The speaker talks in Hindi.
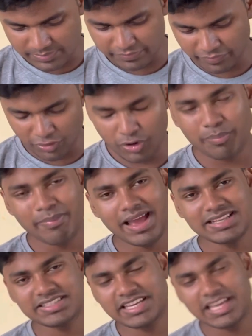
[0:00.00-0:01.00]
फॉलो
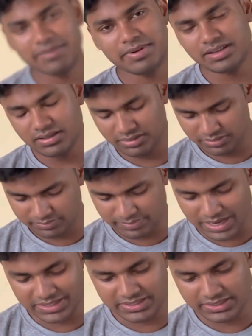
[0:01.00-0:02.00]
मैच गेमिंग
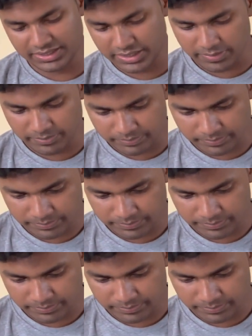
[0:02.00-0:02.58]
मैचिंग गेम